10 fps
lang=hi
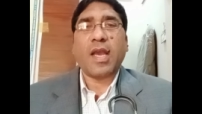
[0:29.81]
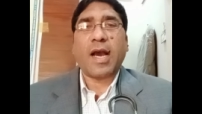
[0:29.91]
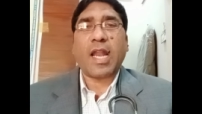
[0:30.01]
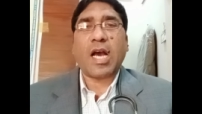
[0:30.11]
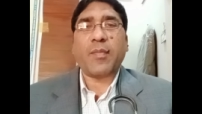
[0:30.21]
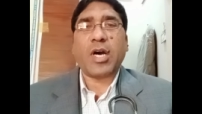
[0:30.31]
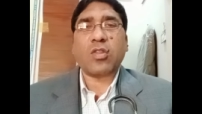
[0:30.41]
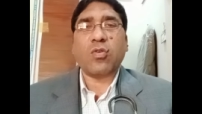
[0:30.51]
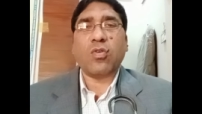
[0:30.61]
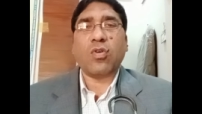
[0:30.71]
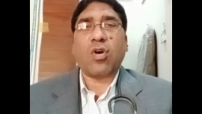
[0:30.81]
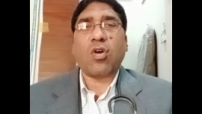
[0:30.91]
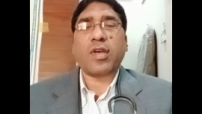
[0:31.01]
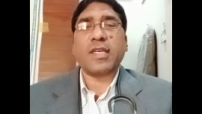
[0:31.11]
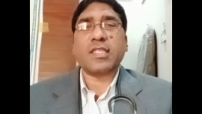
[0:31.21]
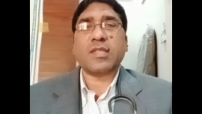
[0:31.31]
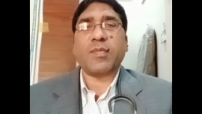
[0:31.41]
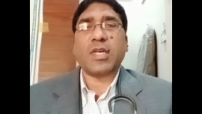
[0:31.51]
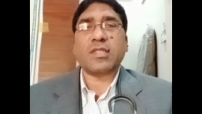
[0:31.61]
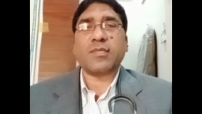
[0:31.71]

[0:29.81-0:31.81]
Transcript: अलामत हो और किस मर्ज़